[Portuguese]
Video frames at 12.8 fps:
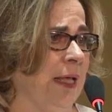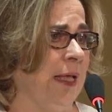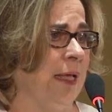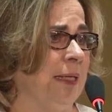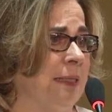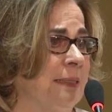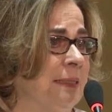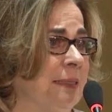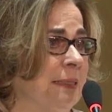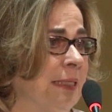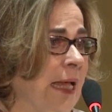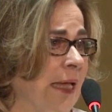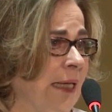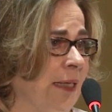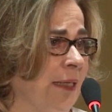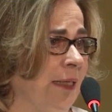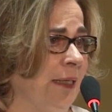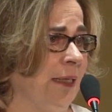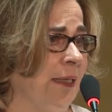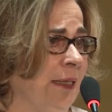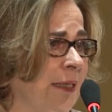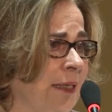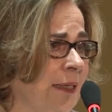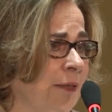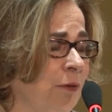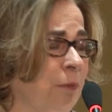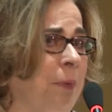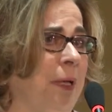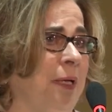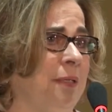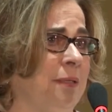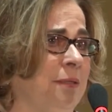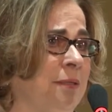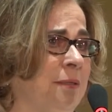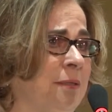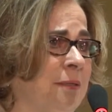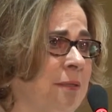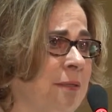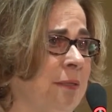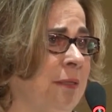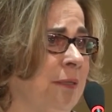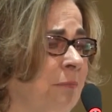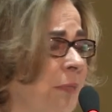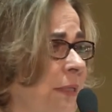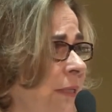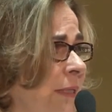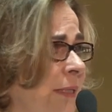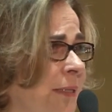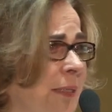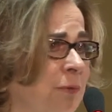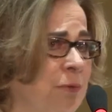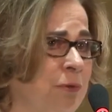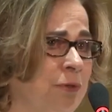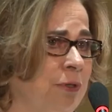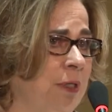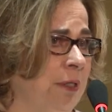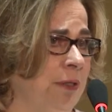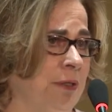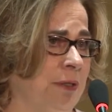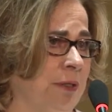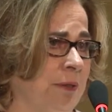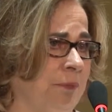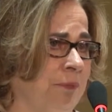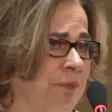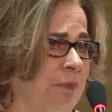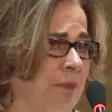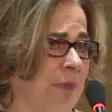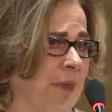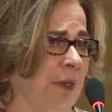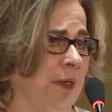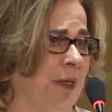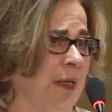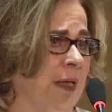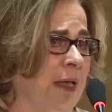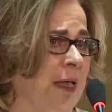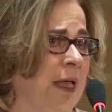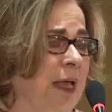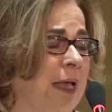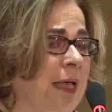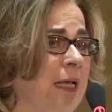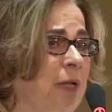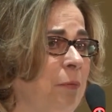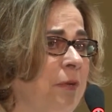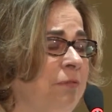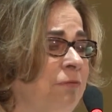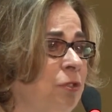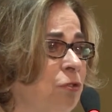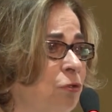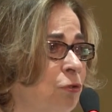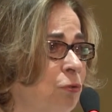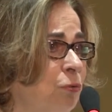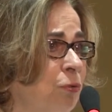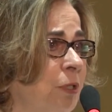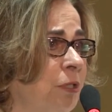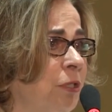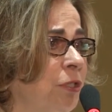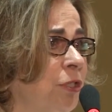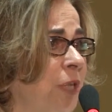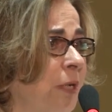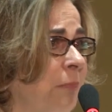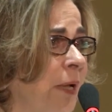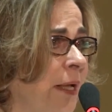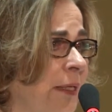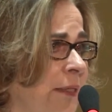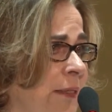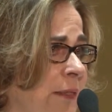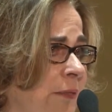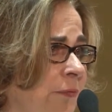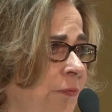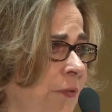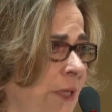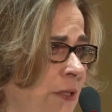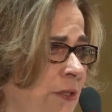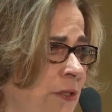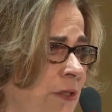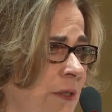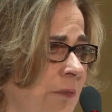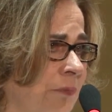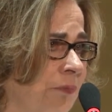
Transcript: Ela sai do país, mas ela não nos deixa. Ela é uma fissura que jamais se fecha.